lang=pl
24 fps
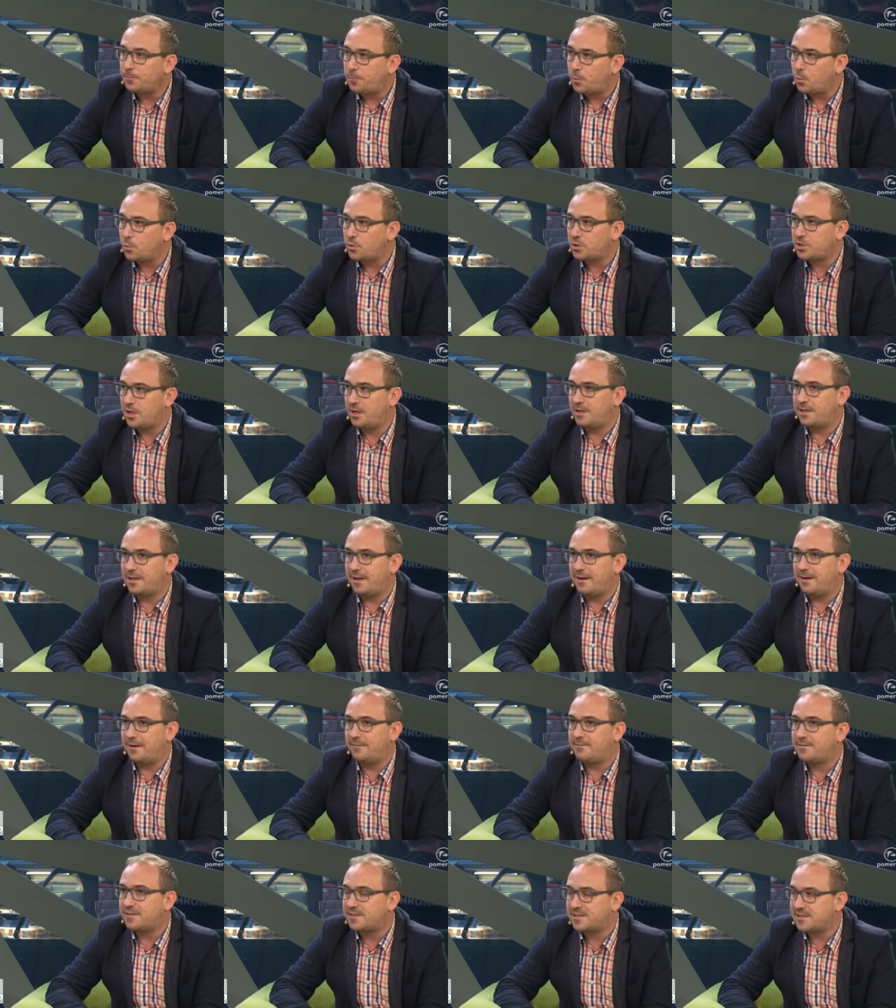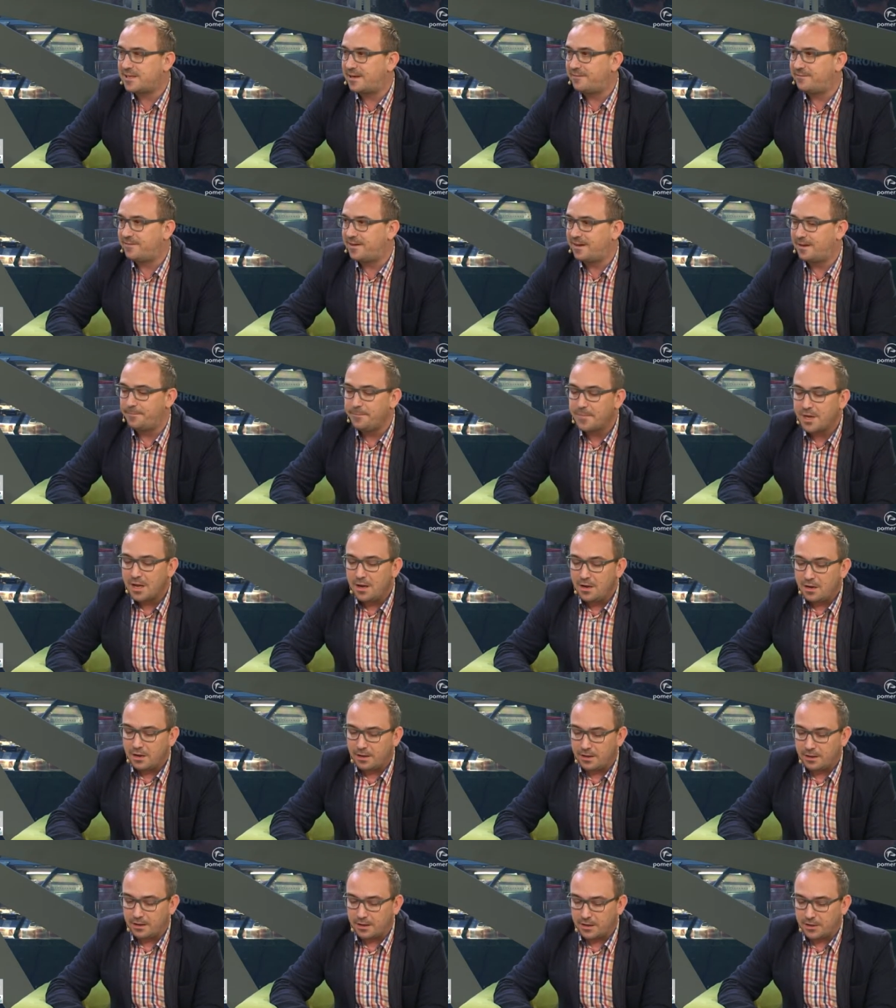później ta wystawa
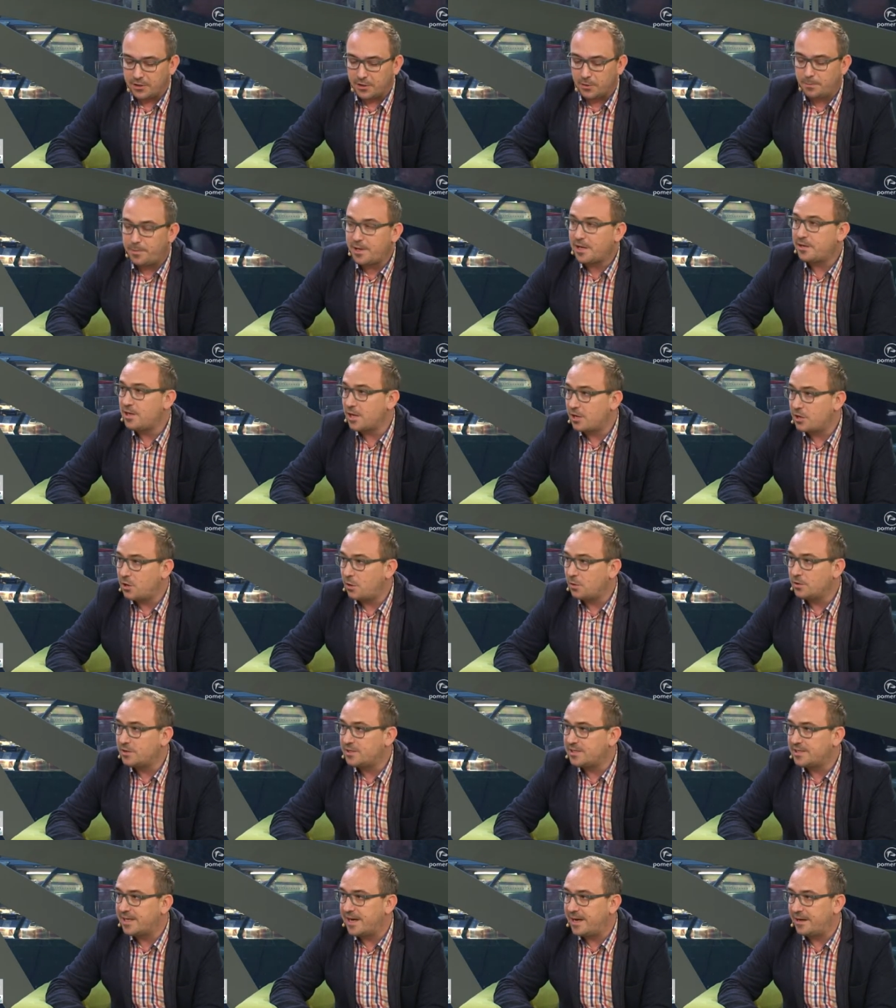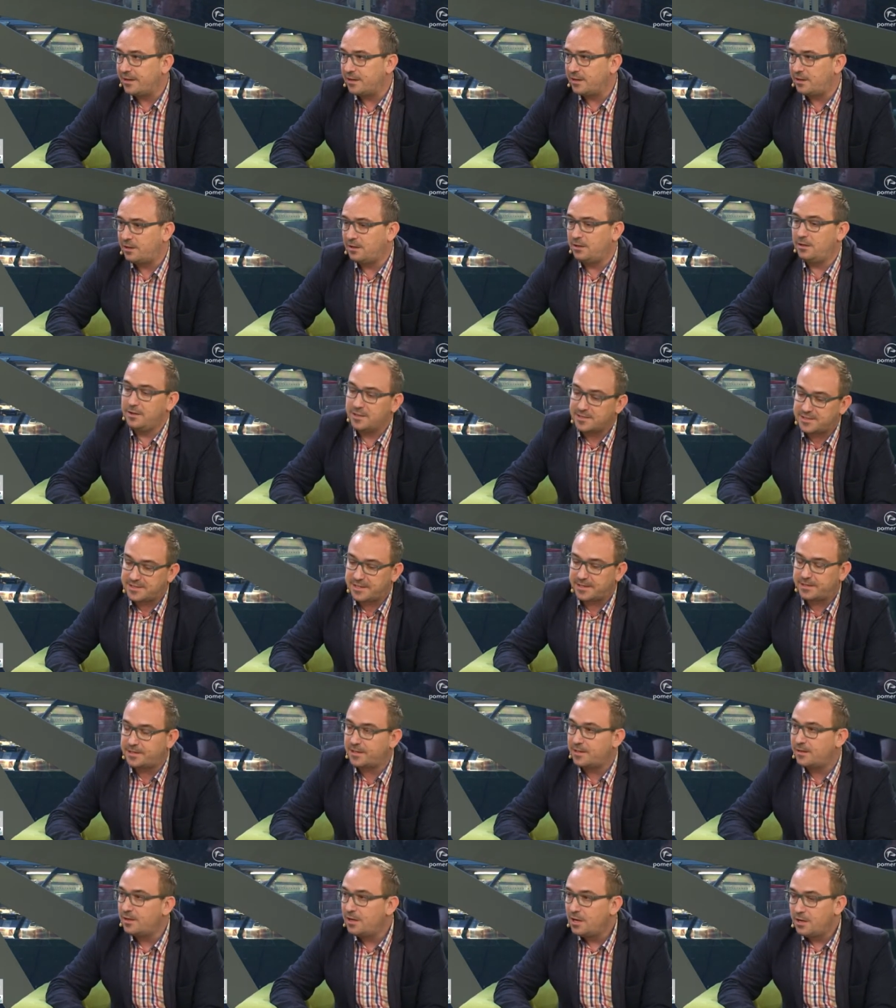dobiegnie końca i, i
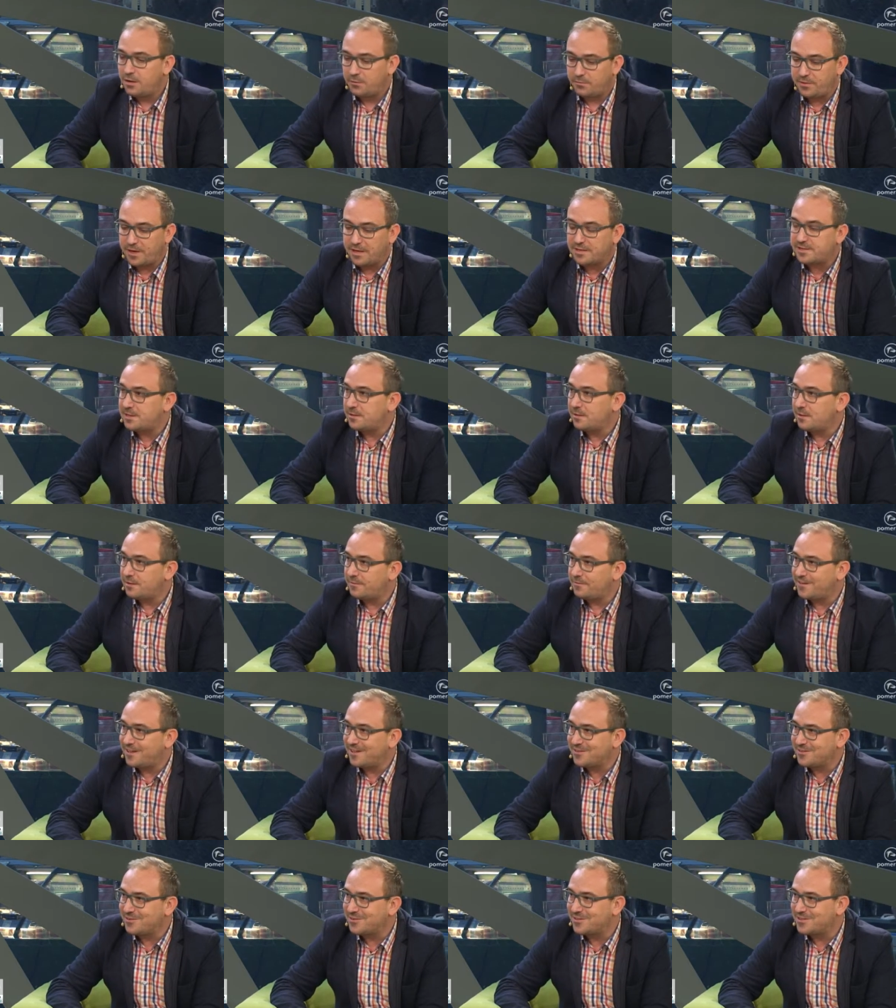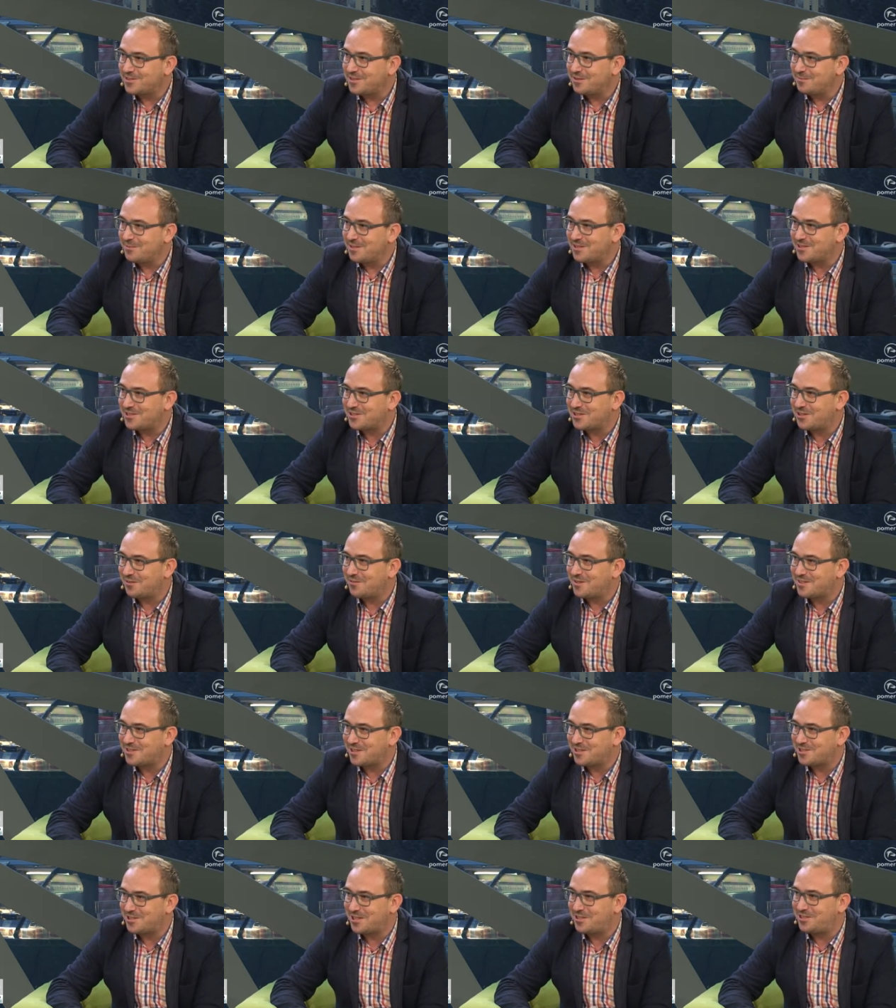niestety wielcy francuscy mistrzowie
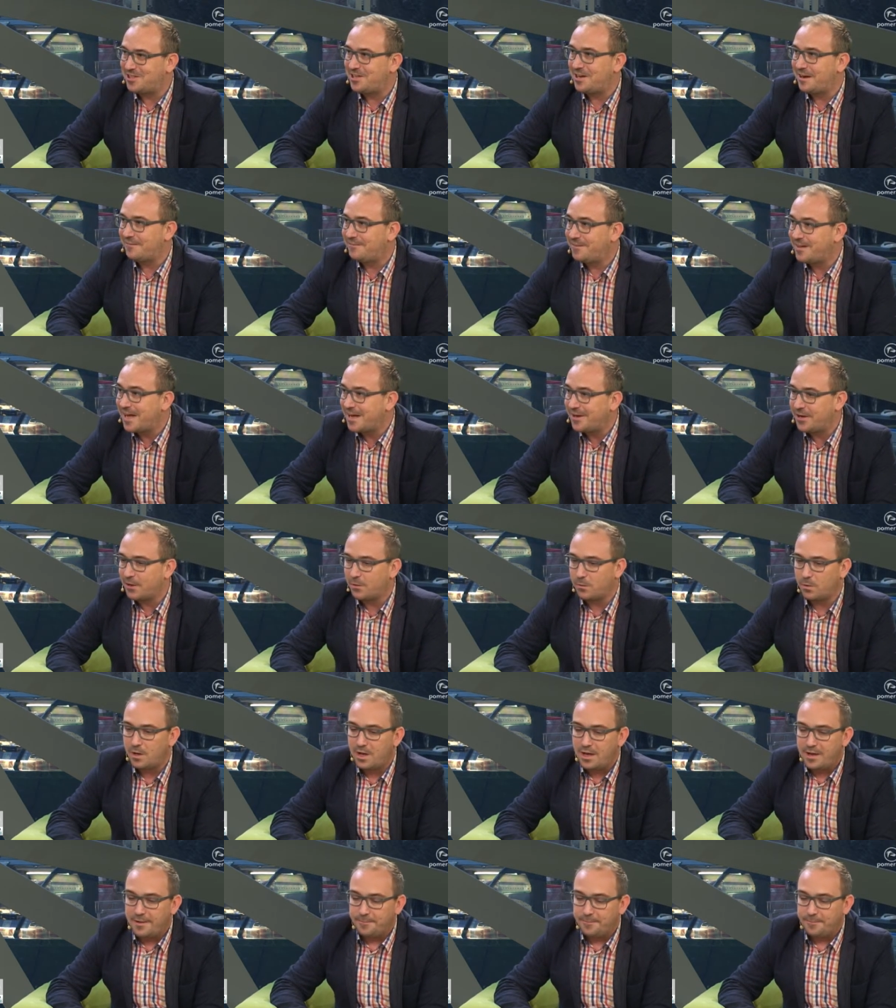ze Szczecina wyjadą.